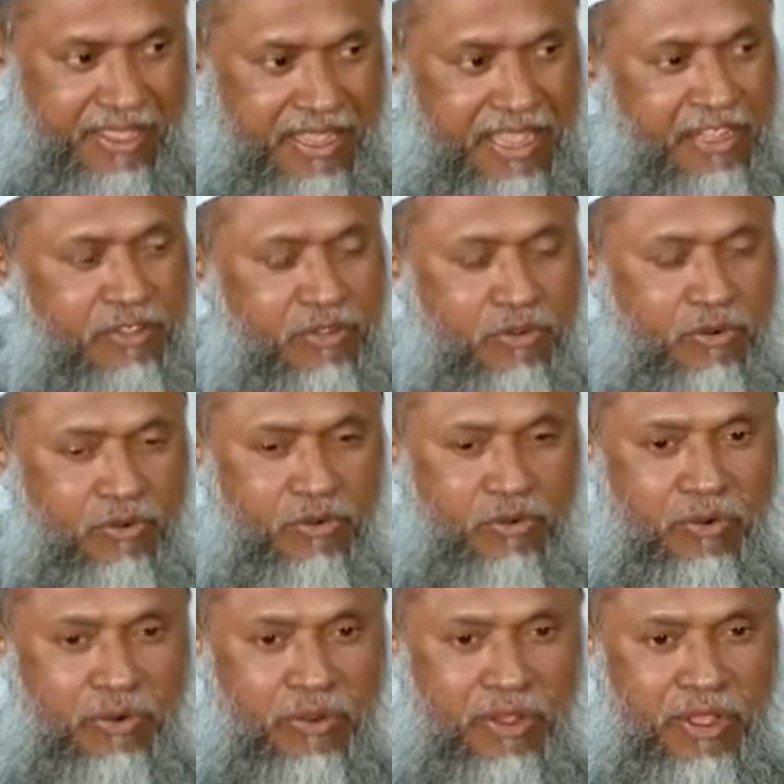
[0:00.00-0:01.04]
কিন্তু
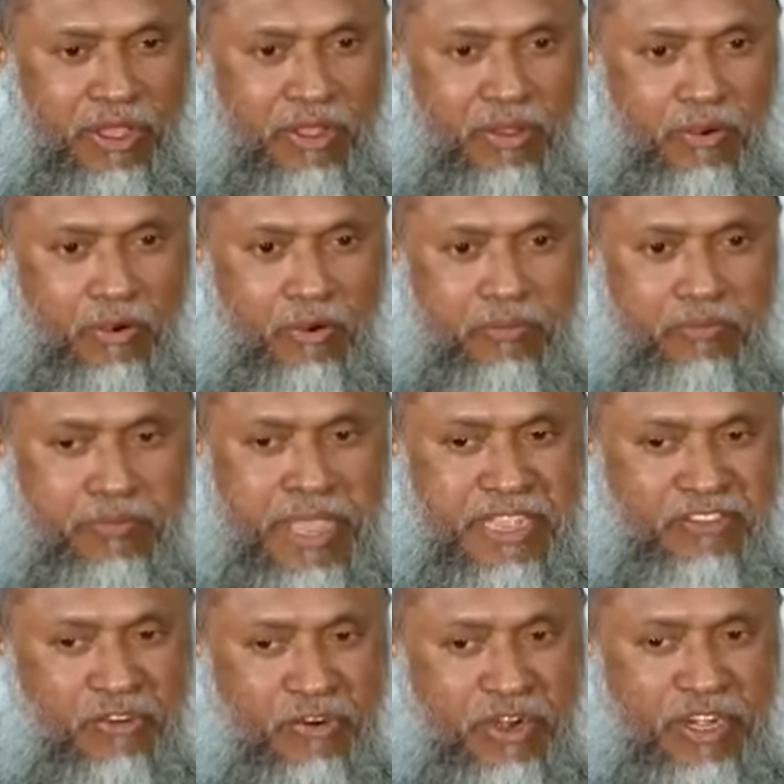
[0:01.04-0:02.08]

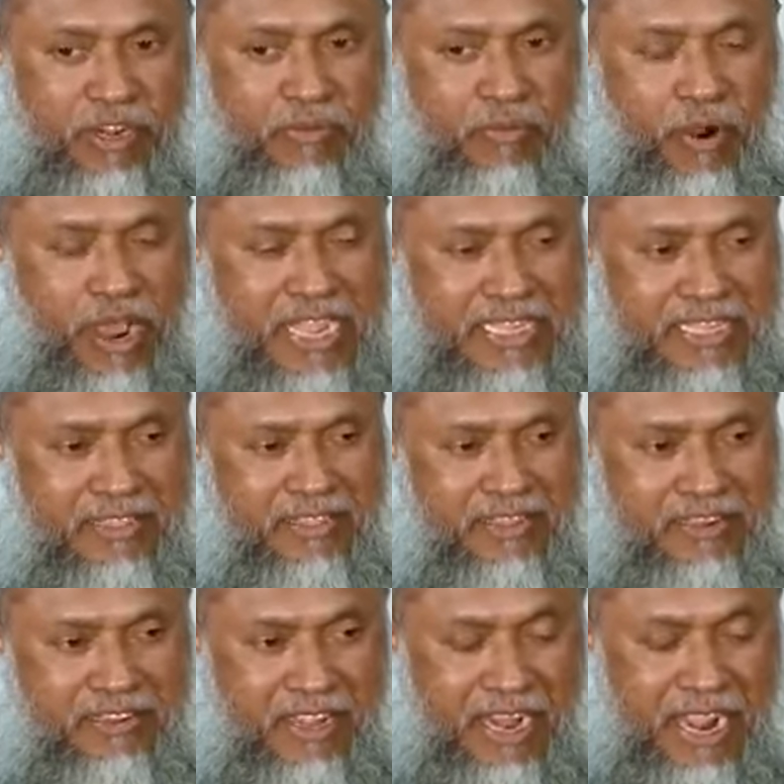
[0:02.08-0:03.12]
মেজরিটি
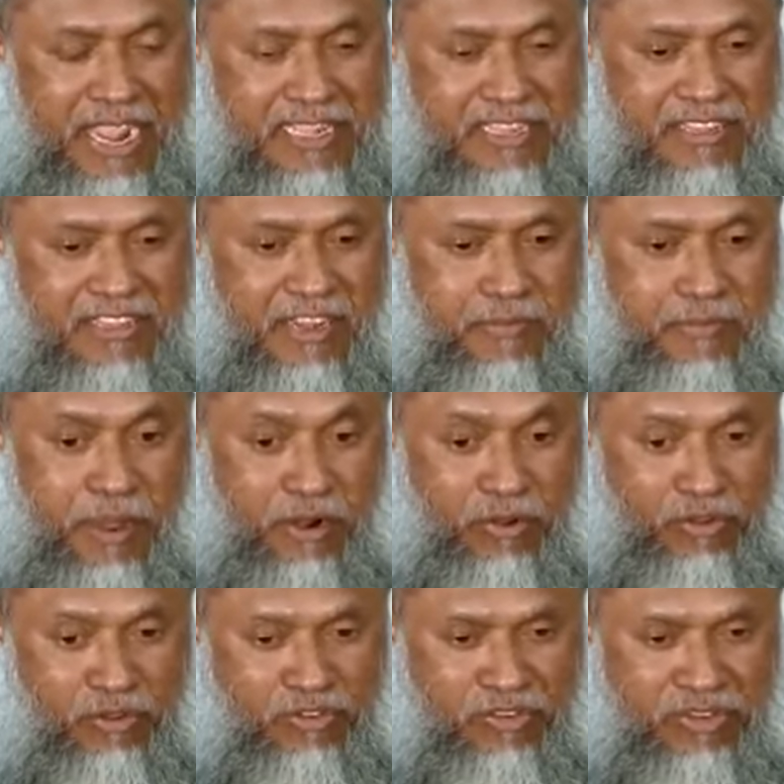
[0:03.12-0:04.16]
মুহাদ্দিসিন যারা হাদিসের
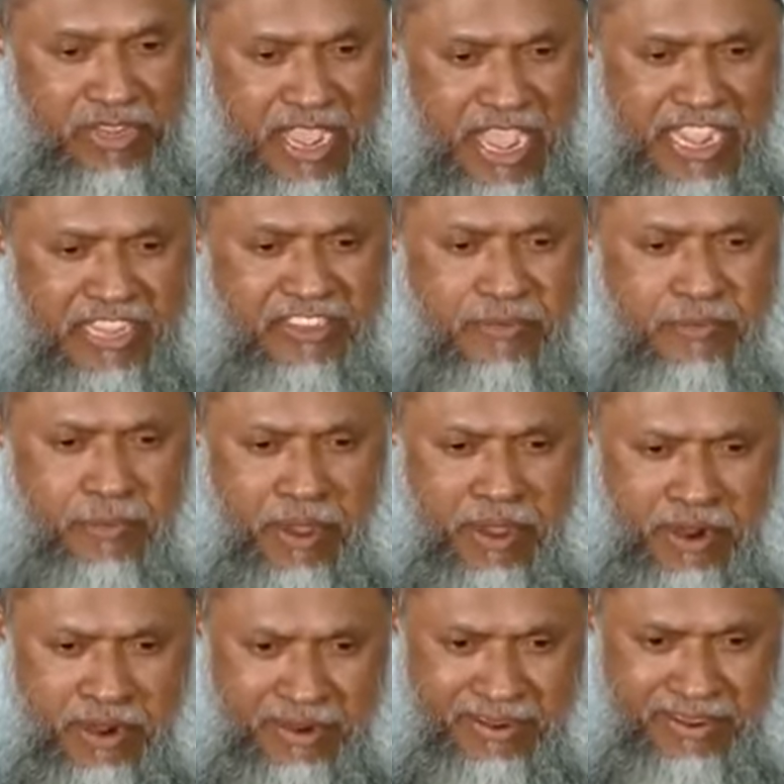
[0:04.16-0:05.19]
পারদর্শী
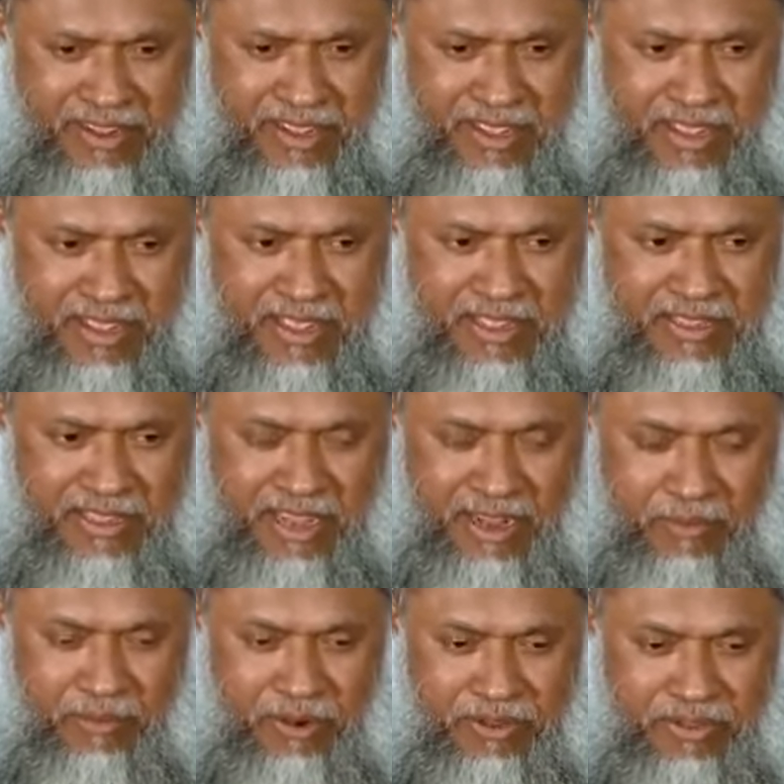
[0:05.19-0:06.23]
এক্সপার্ট
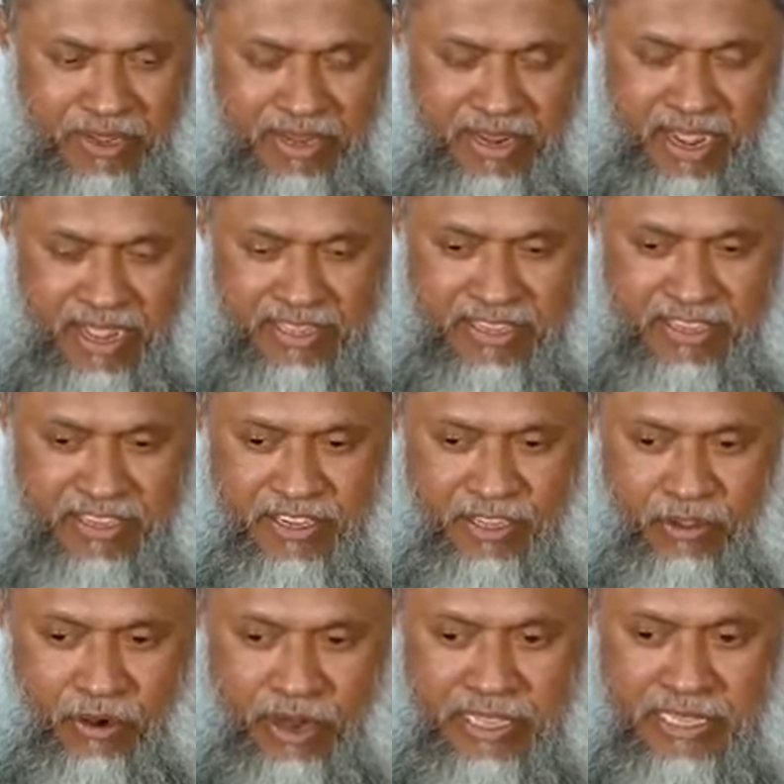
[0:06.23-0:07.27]
তারা বলেছেন এই হাদিসটি
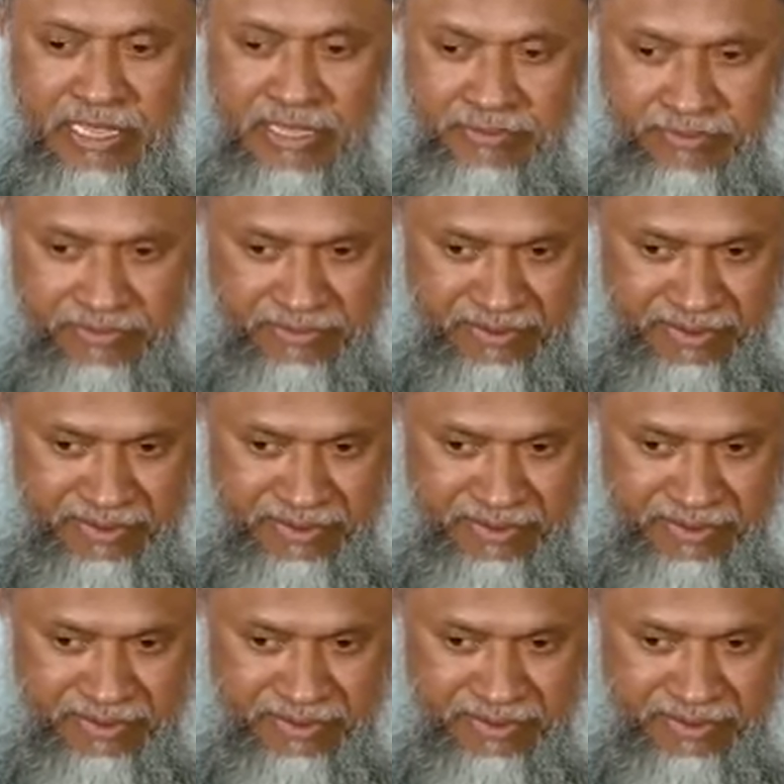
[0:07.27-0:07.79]
দাইফ